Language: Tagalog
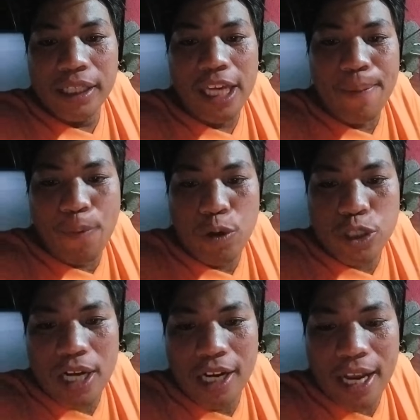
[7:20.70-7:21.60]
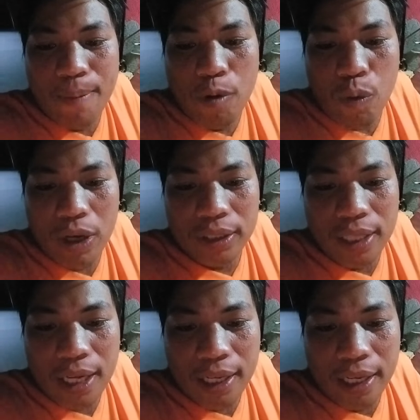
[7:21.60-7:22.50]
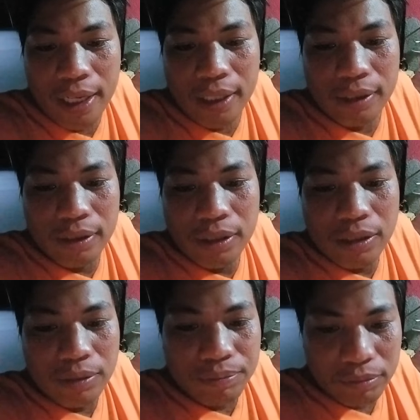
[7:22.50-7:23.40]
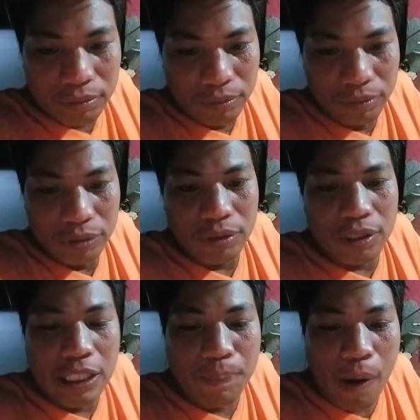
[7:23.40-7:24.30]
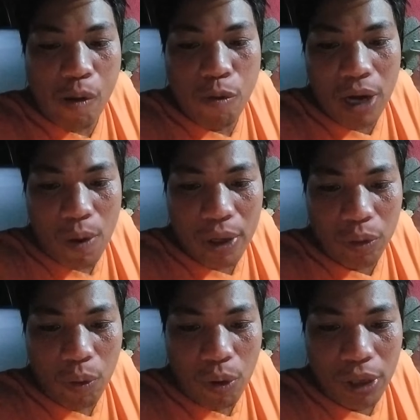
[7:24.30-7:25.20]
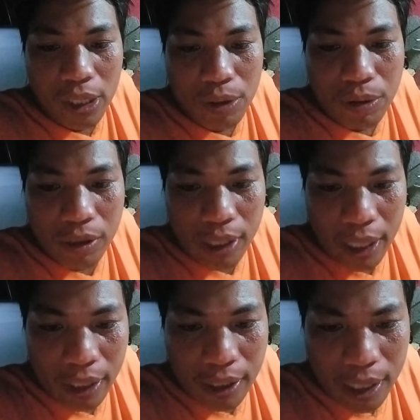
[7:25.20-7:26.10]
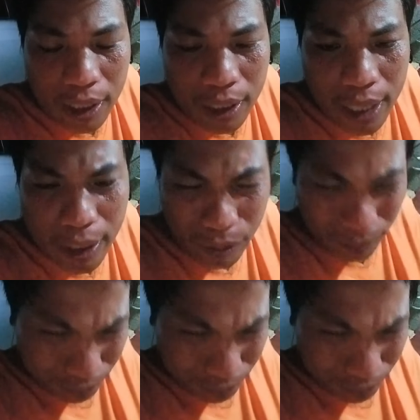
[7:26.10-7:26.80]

hipusa na imong kwarta kay di pa kumudawat og orderon kay naganay